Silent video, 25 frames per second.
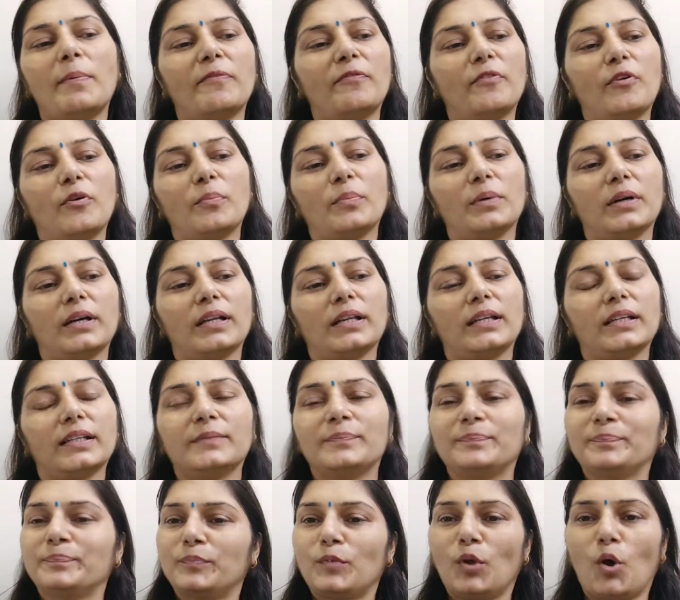परफॉर्म करेगी
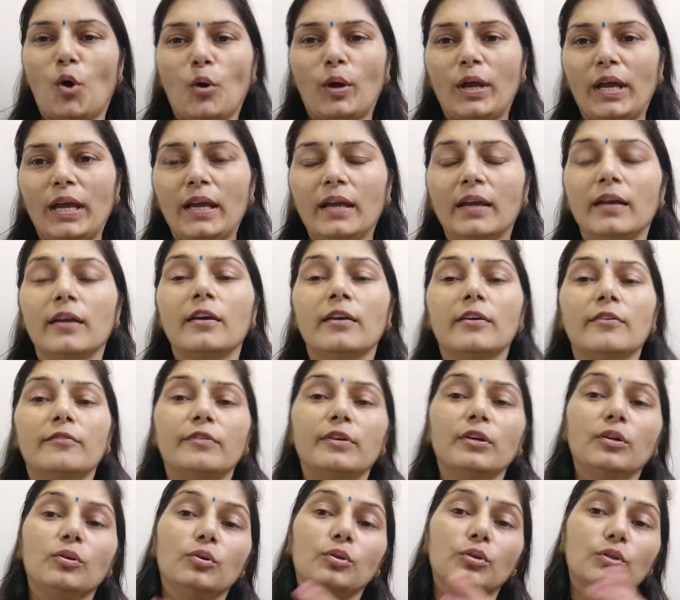ओके
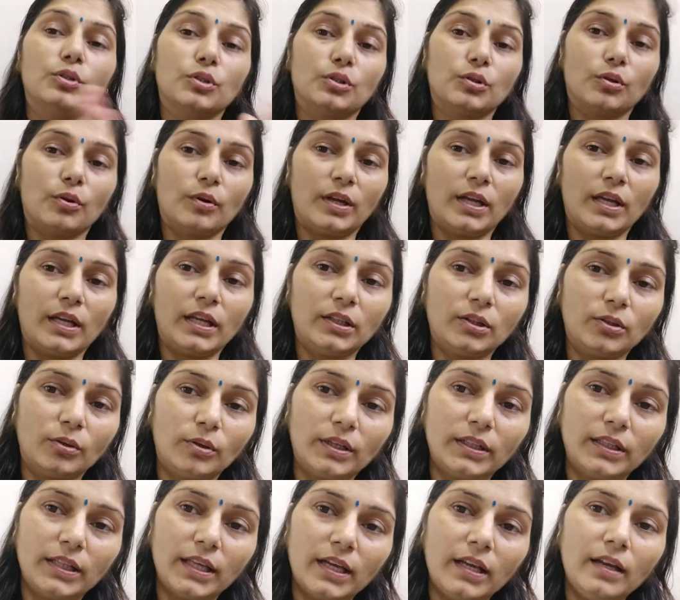फिर गुल्लू सोएगी
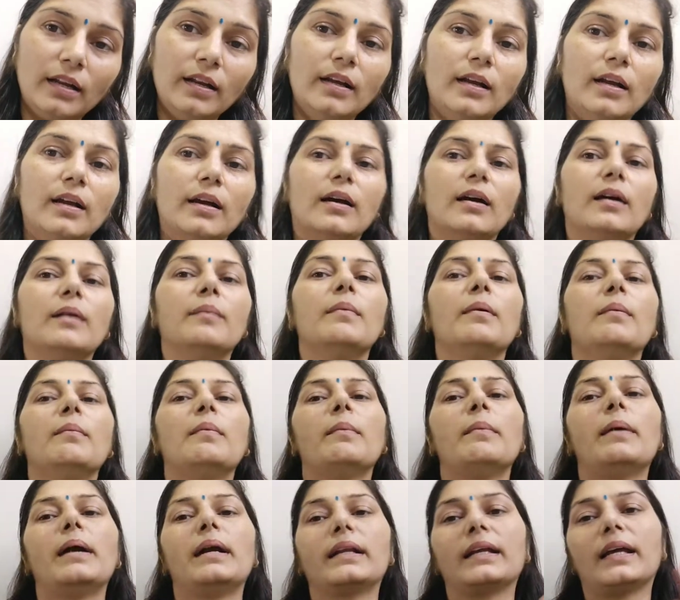थोड़ी देर मम्मा
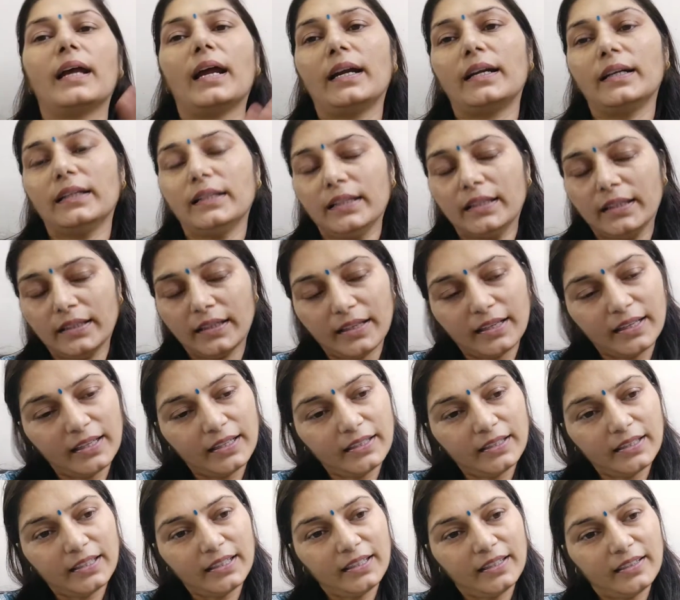बैठ के एडिटिंग
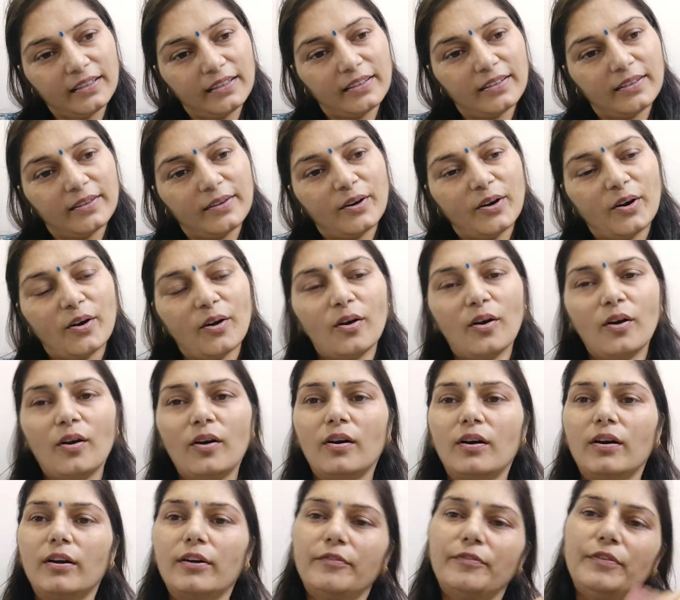करेंगे
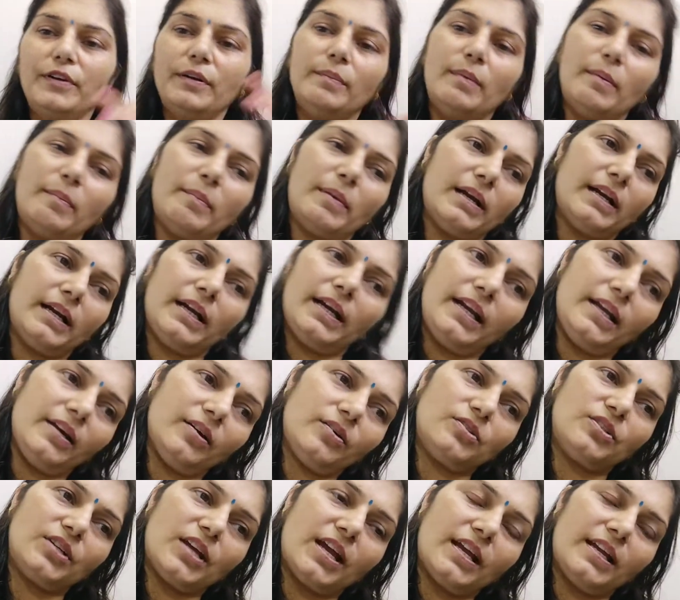और फिर मम्मा रेडी
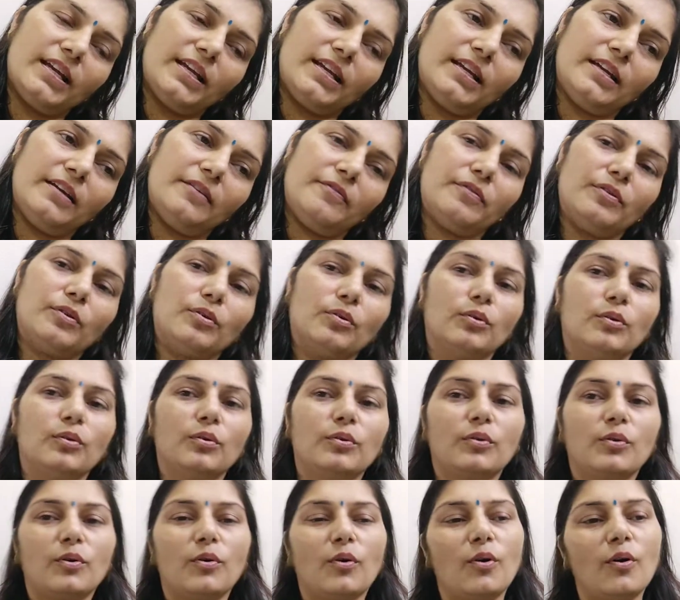हो जाएंगी फिर
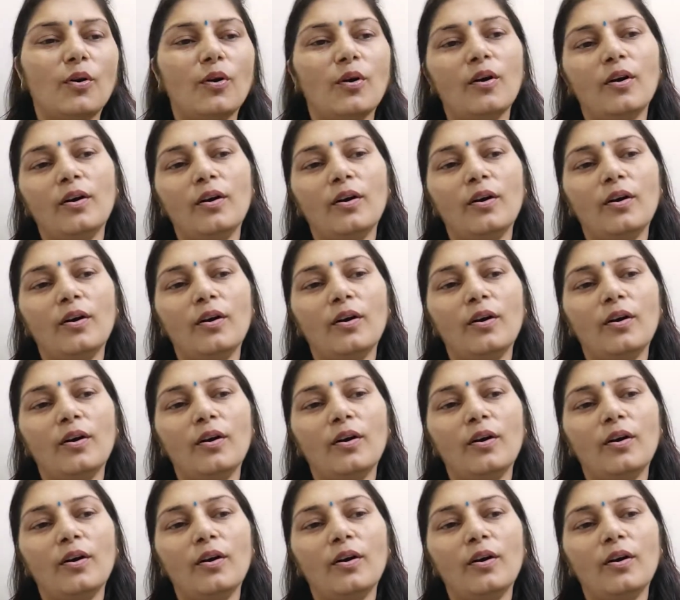गुल्लू को